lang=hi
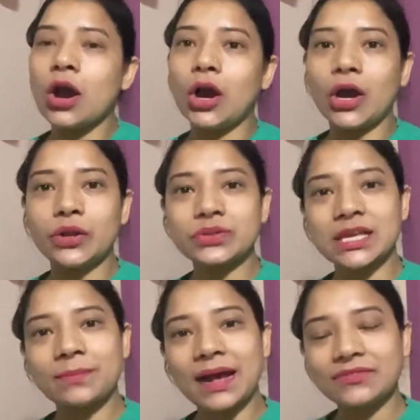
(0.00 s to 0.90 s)
और
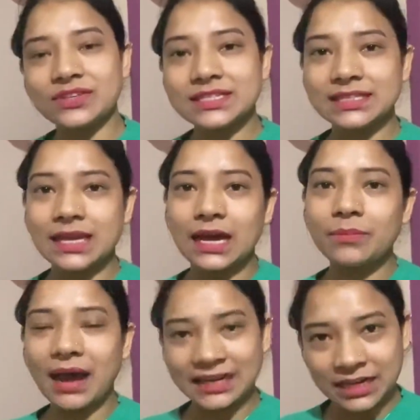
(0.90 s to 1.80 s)
उसके बाद से सीधा
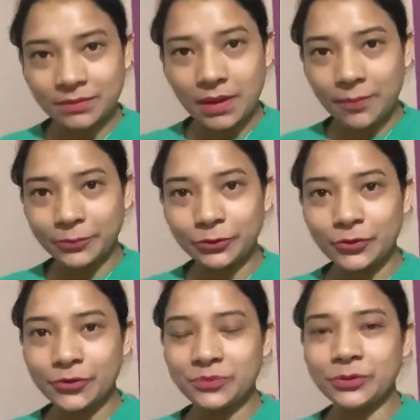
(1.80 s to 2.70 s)
मार्केट में आपको
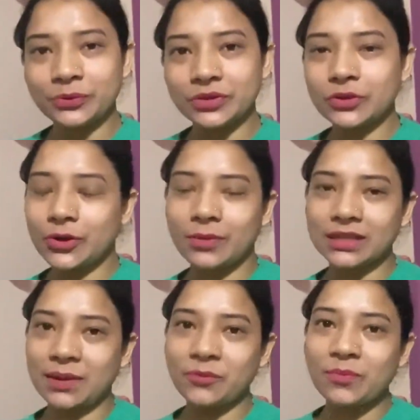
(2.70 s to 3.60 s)
लोगों को मिलूंगी थोड़ा
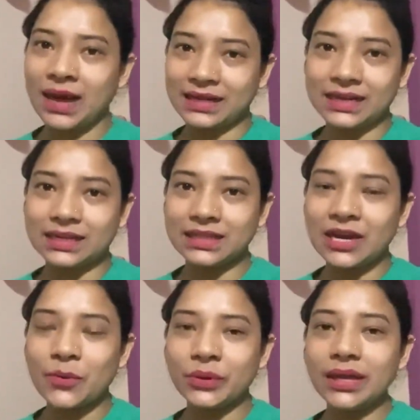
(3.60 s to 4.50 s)
बहुत आपको मार्केट का
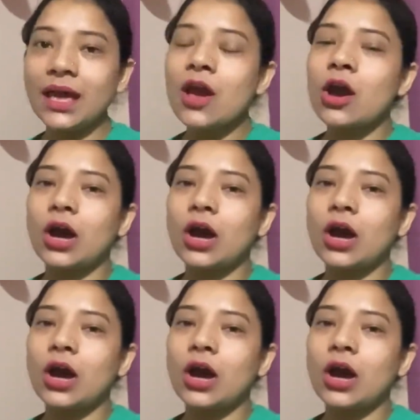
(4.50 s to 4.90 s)
दिखाऊंगी